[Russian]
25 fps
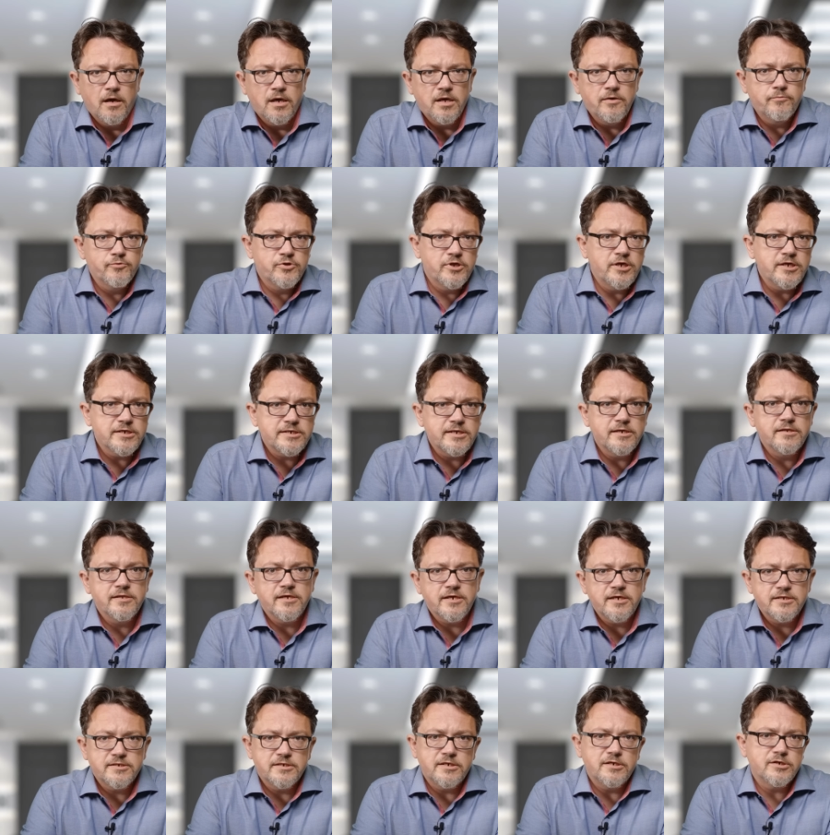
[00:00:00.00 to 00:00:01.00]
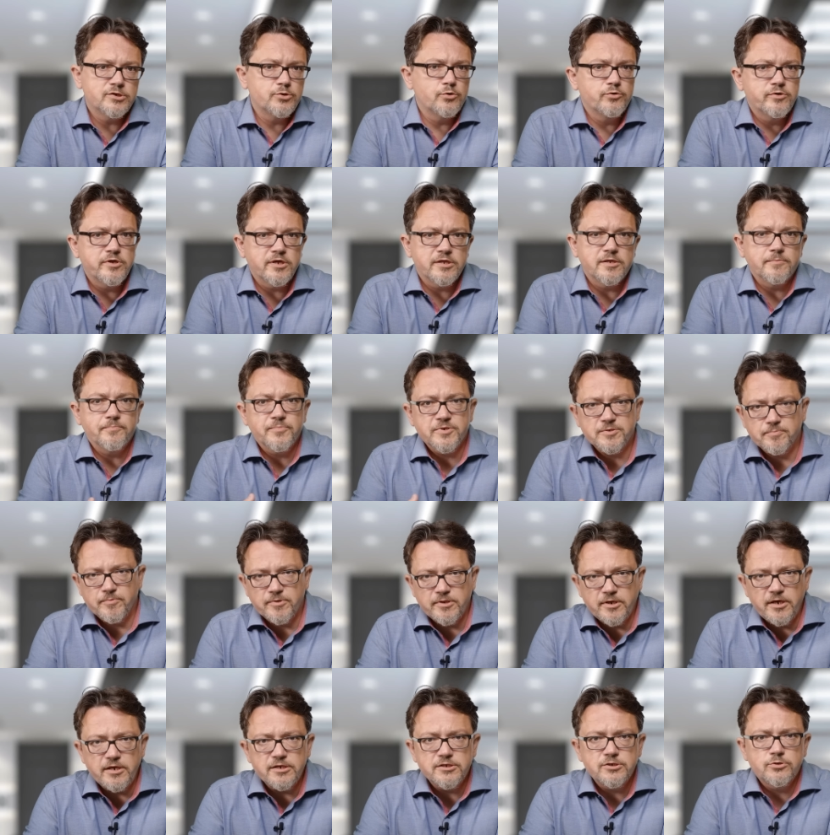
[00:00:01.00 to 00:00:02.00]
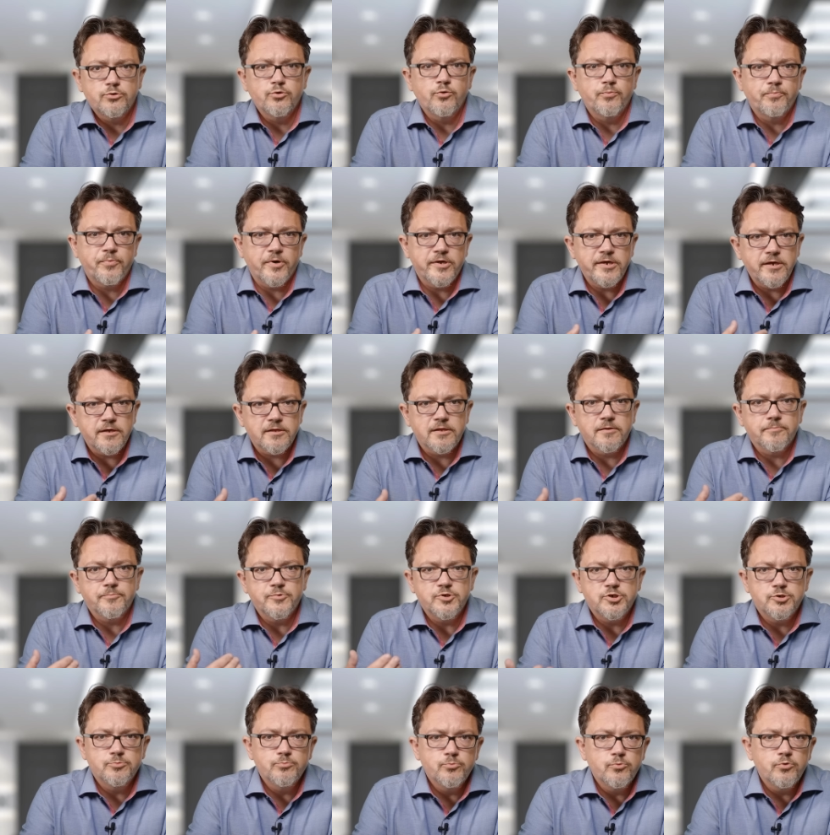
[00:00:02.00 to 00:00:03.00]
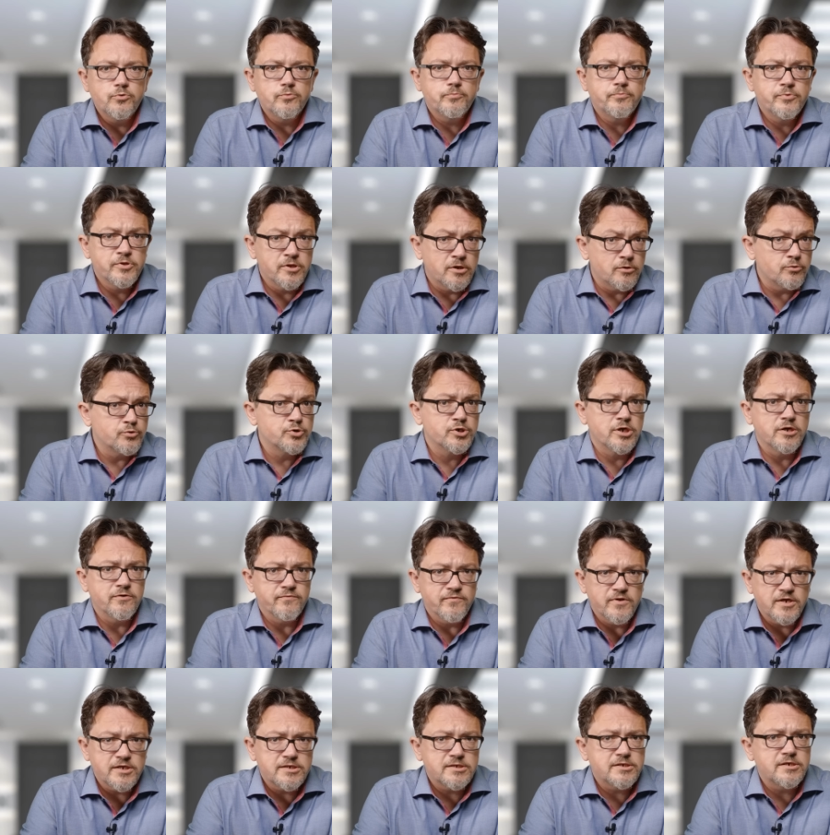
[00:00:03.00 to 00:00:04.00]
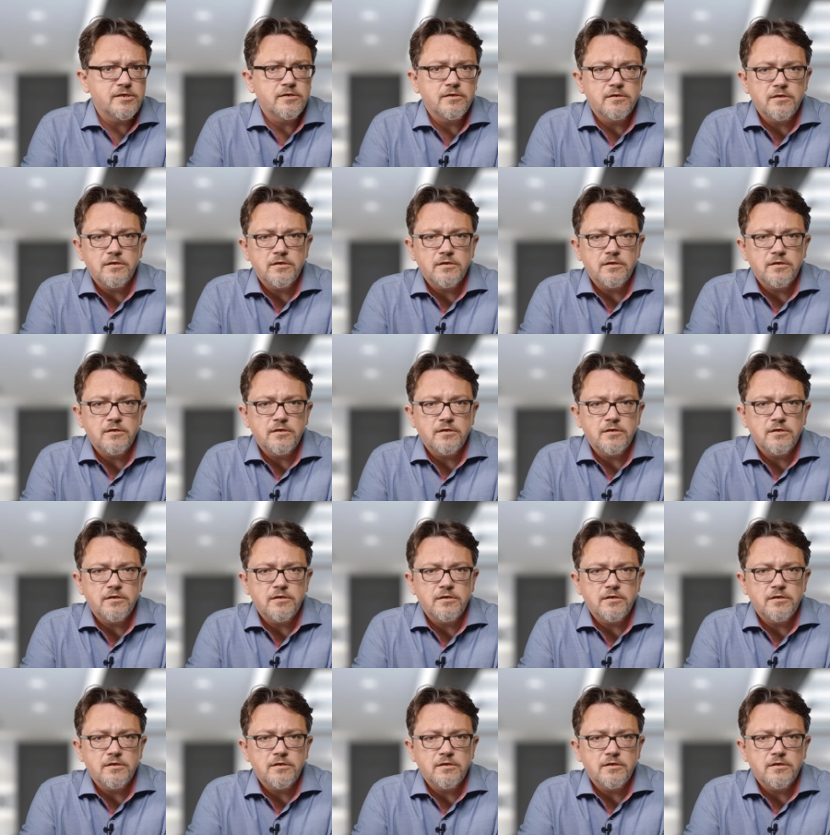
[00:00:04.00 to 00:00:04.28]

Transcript: И вот если на эти результаты посмотреть, то понятно, почему белорусские власти